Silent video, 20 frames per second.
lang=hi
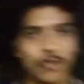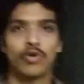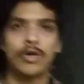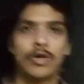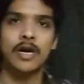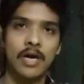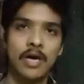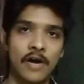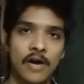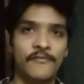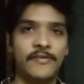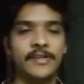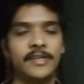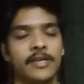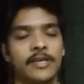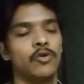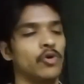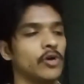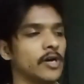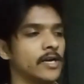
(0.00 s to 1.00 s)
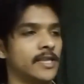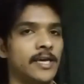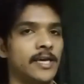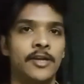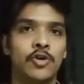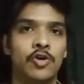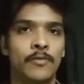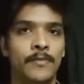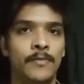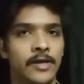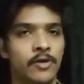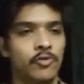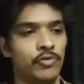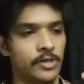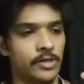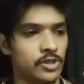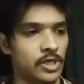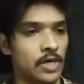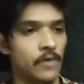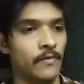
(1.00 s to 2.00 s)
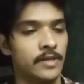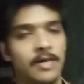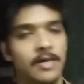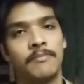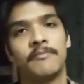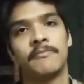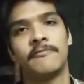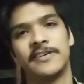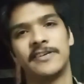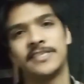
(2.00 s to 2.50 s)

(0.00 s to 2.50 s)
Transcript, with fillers: क्योंकि काफ़ी दिन हो गए थे इनको मैंने कूड़ा छोड़ा हुआ था